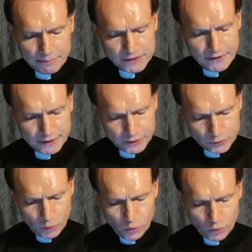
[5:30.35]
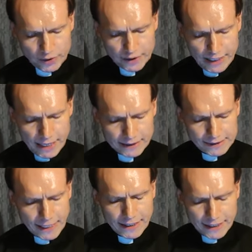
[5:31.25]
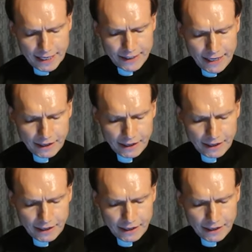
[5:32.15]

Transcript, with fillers: es wegen des Hochhut-Theaters eine kleine